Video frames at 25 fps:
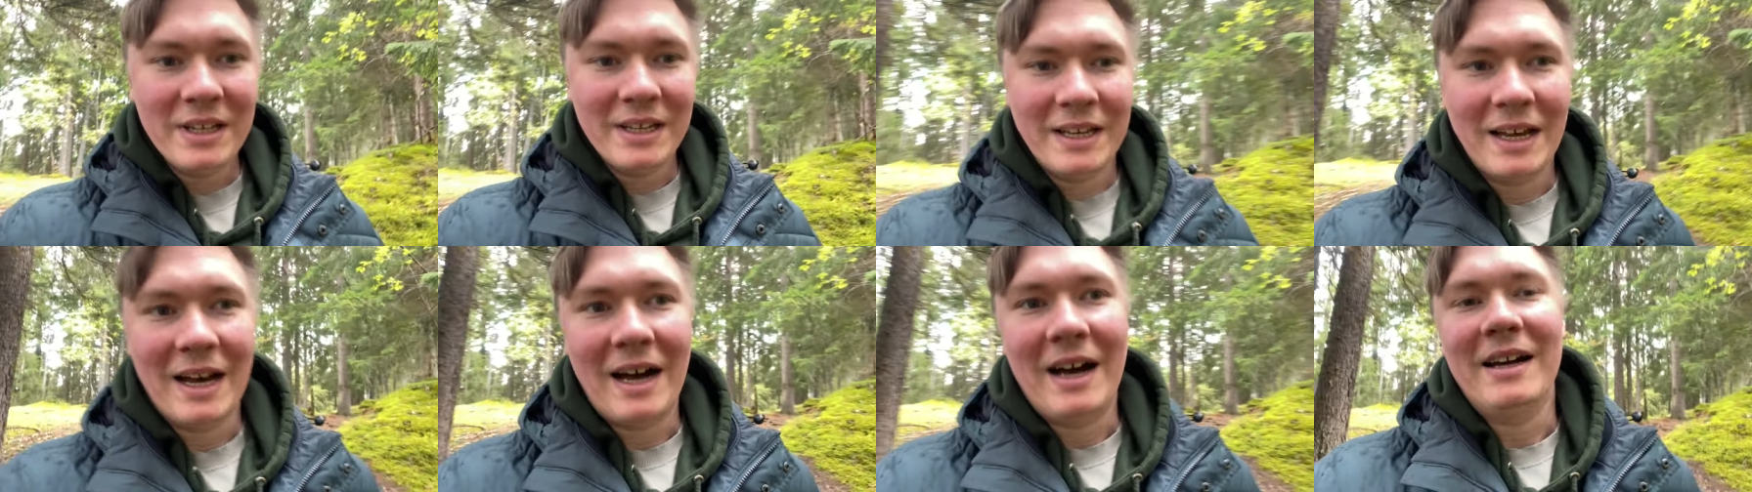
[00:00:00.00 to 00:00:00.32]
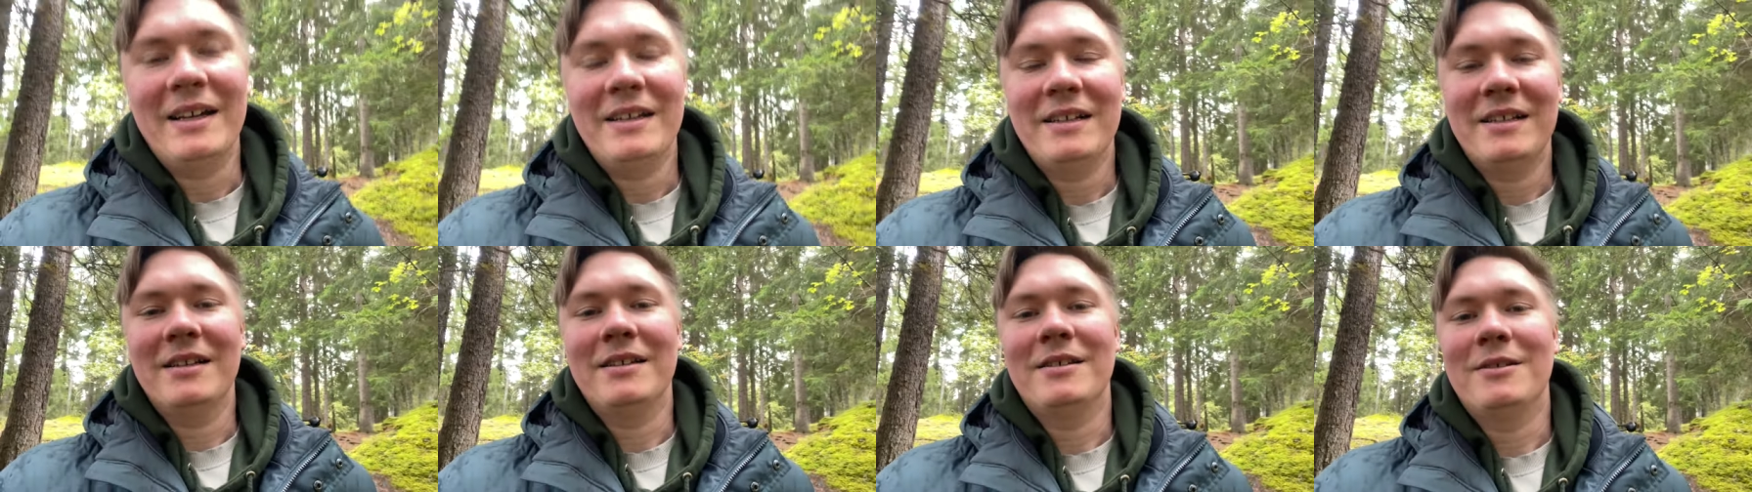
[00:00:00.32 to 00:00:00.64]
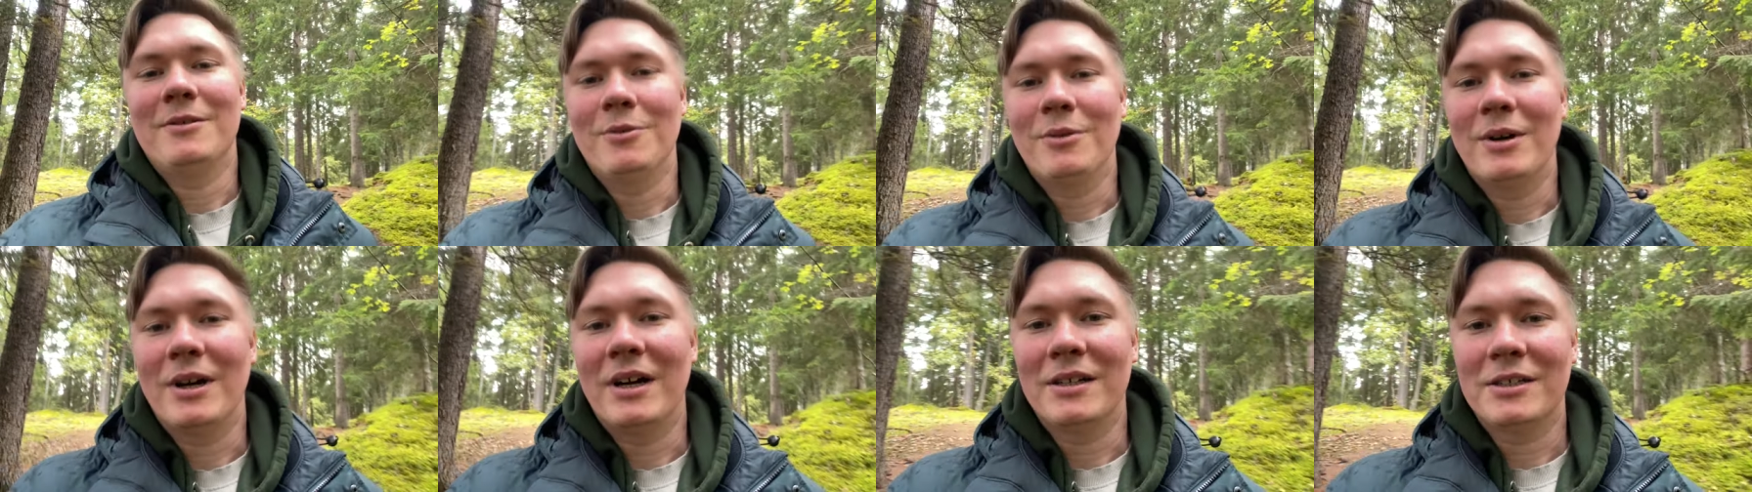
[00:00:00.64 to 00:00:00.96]
ja eigentlich
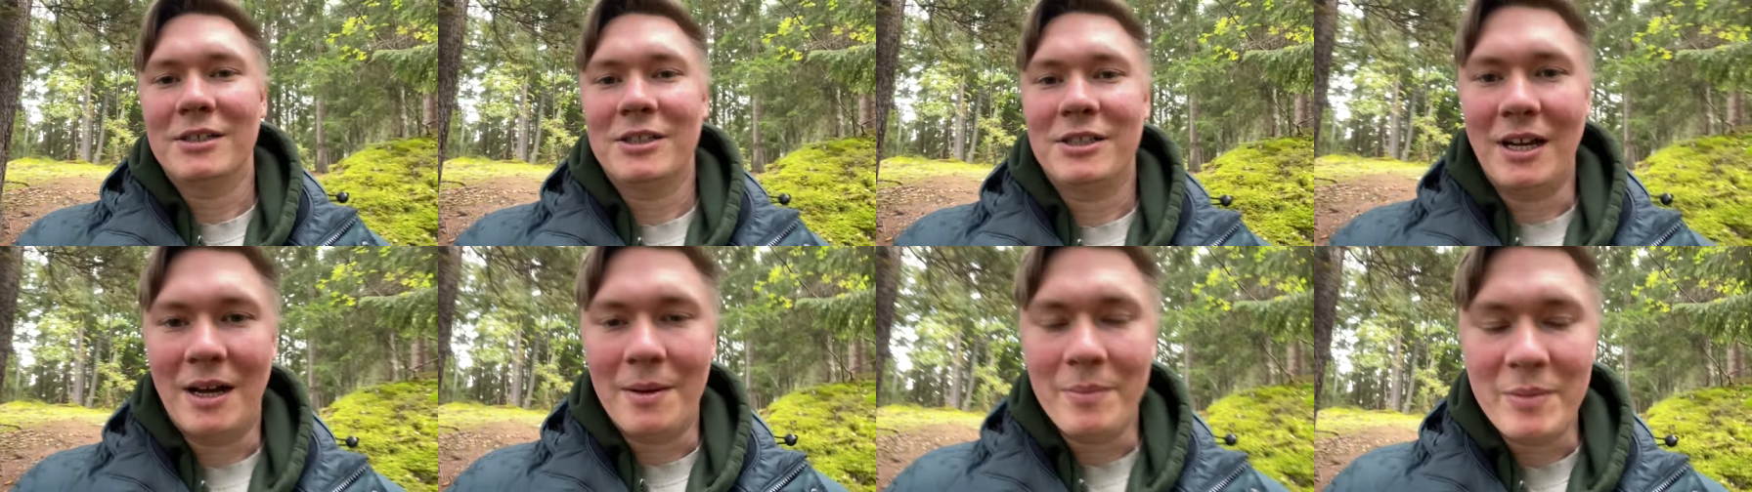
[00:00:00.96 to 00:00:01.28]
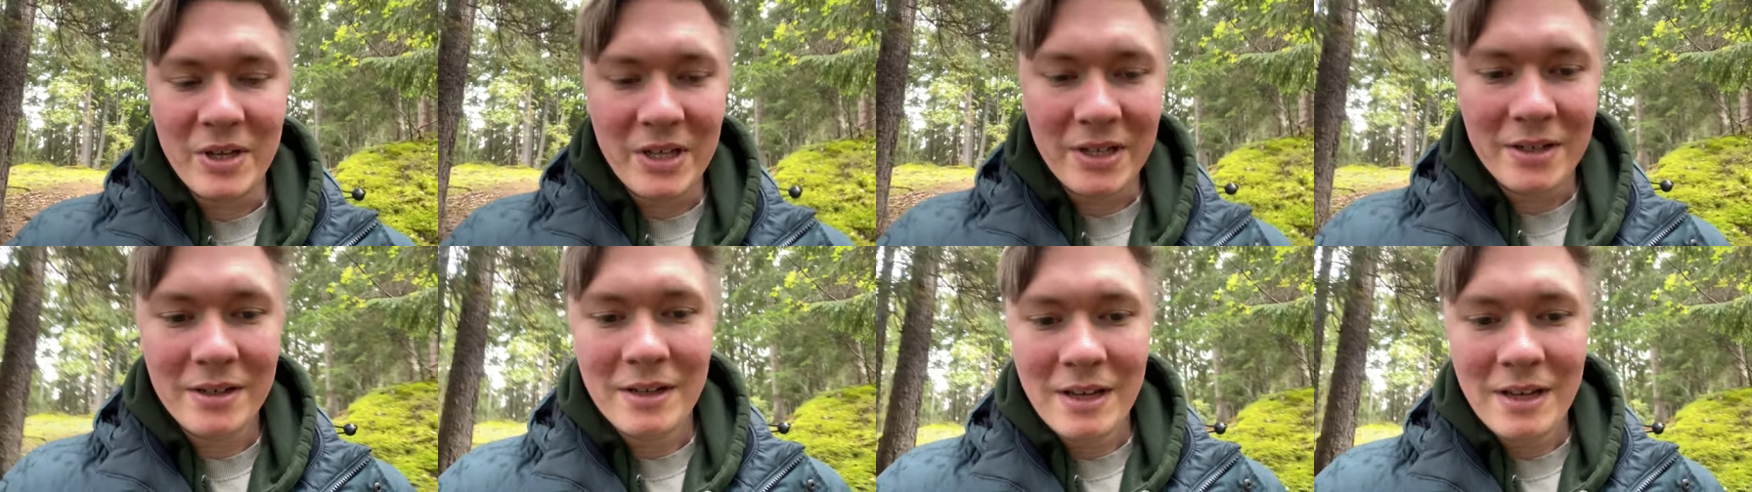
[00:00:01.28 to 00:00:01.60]
sogar stammen,